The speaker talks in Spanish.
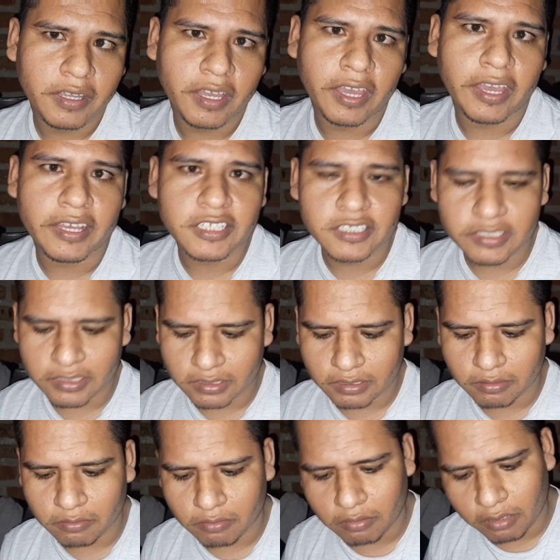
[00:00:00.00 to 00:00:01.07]
que es
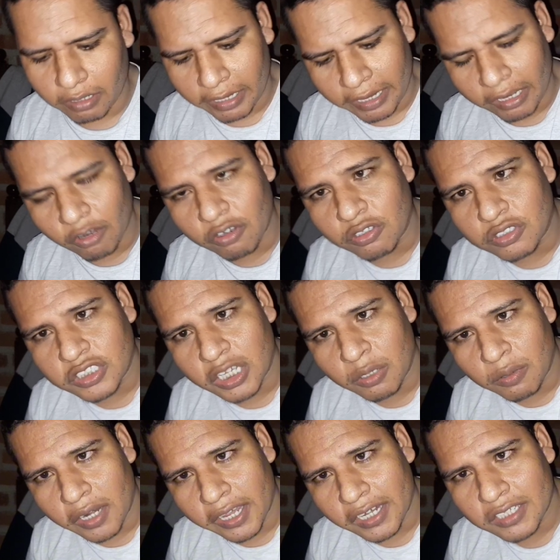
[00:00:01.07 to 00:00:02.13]
en los
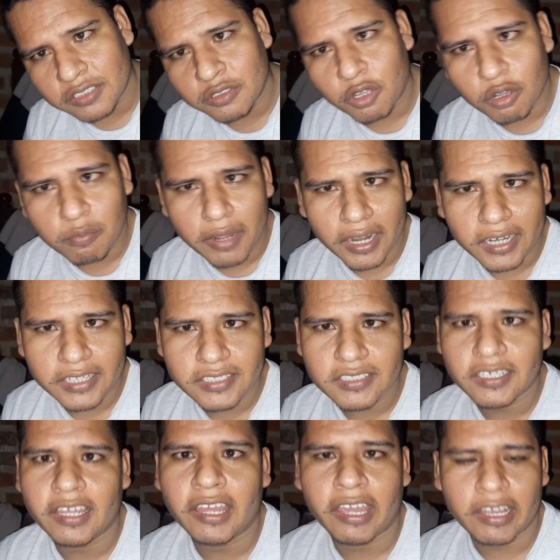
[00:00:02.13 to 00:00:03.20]
celulares
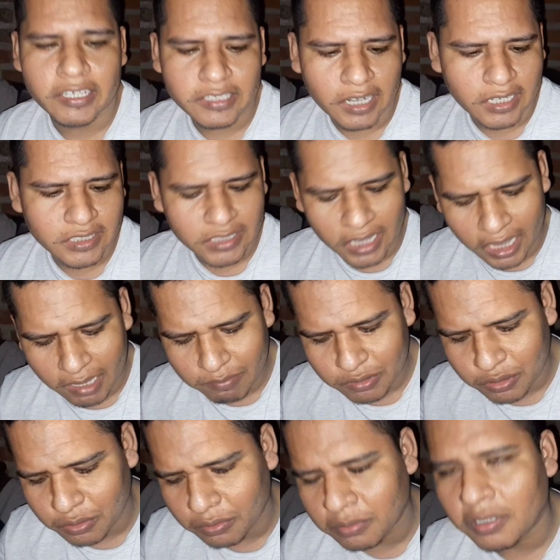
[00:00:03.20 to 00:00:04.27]
normales, que es la
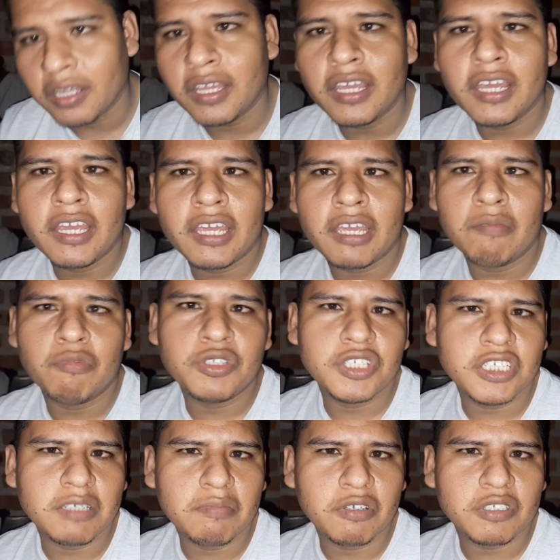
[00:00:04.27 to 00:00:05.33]
Samsung y
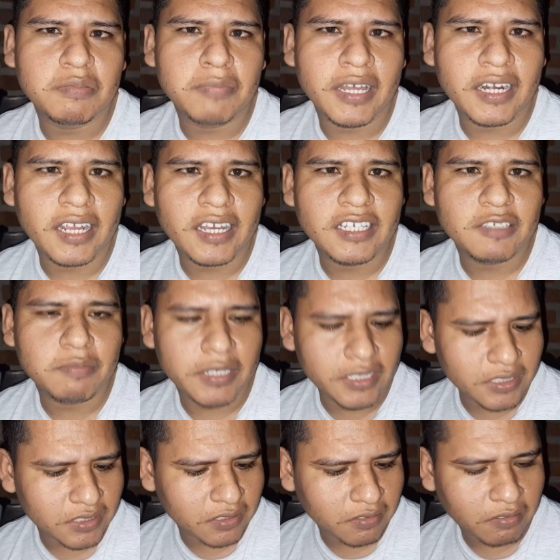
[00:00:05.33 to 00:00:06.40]
muchísimas marcas
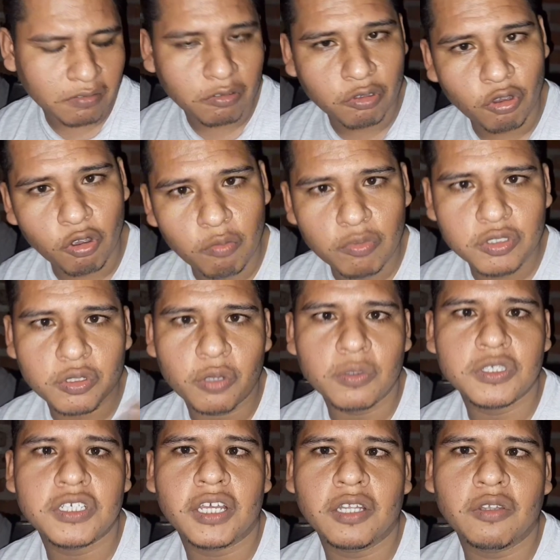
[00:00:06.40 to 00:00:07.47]
más. Yo como estoy
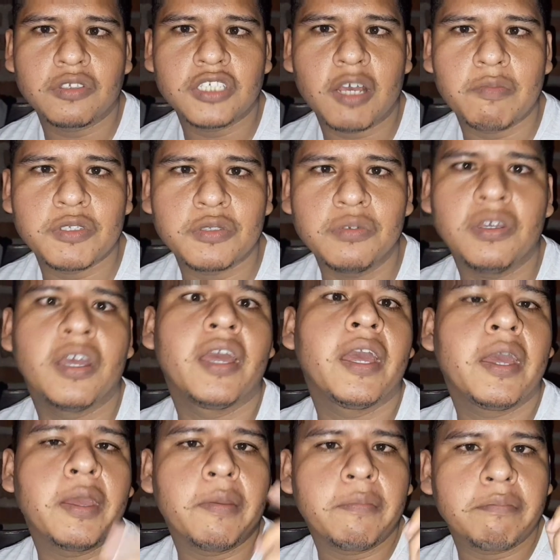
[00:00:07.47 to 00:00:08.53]
usando Samsung,
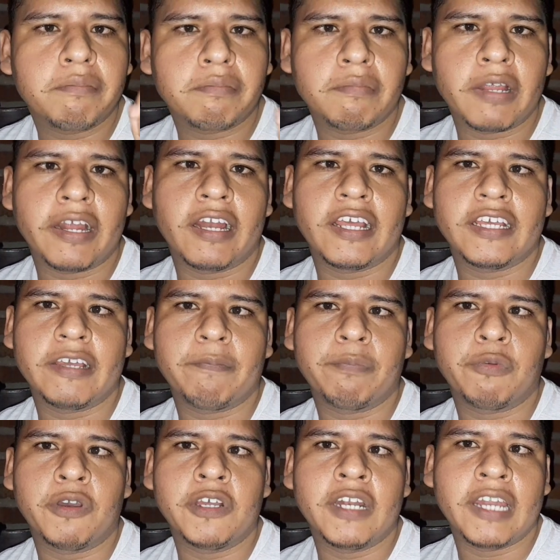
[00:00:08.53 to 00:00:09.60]
le,
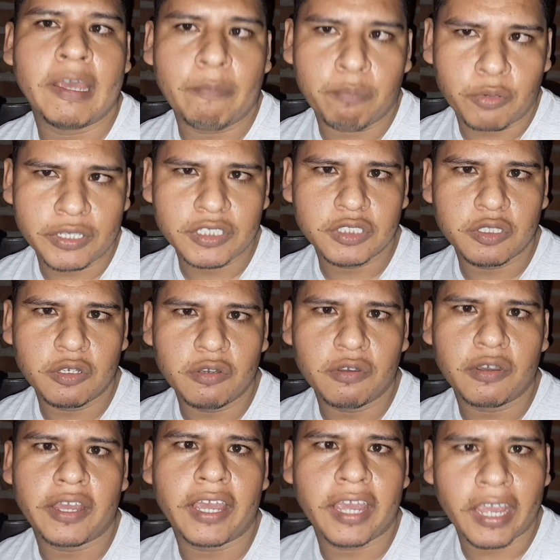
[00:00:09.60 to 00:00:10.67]
he
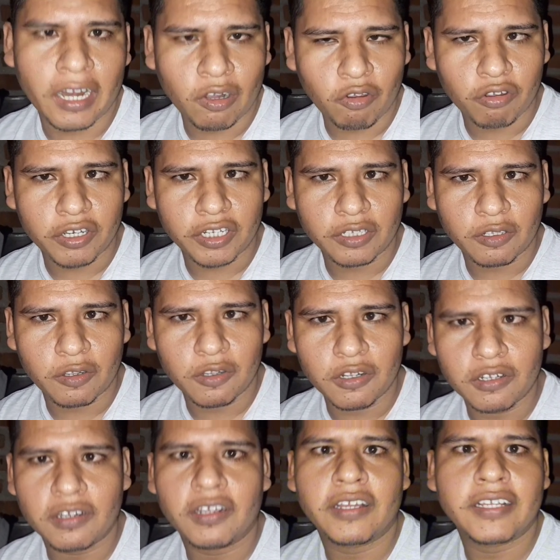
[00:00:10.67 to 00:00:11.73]
puesto el
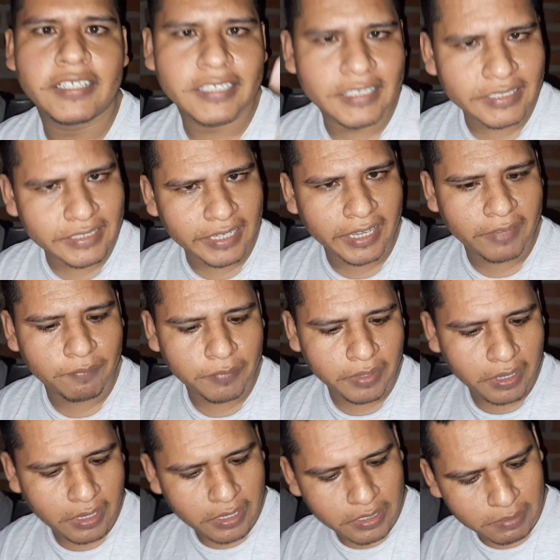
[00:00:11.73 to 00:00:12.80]
conector C.
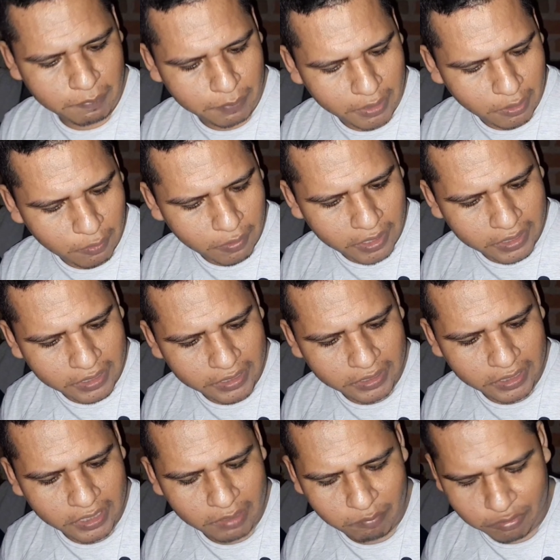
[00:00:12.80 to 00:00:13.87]
Y pero aquí
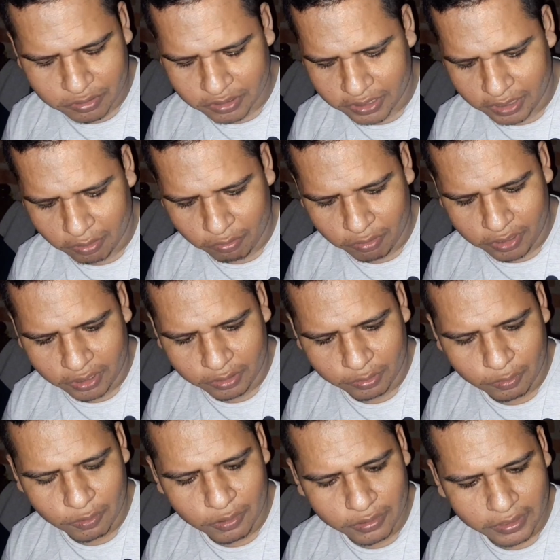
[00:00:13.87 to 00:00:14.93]
tenemos el
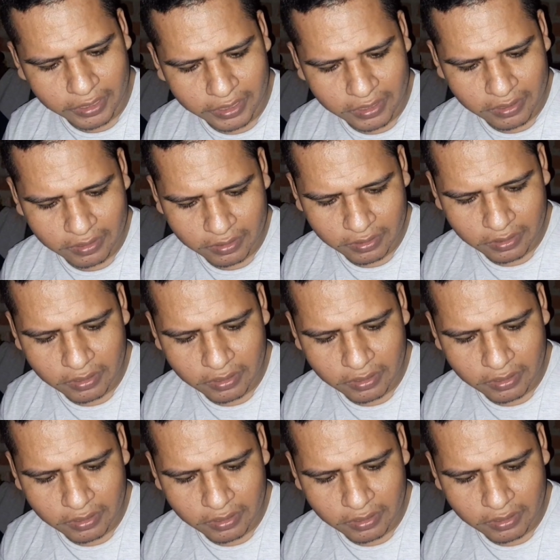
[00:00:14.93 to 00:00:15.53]
conector de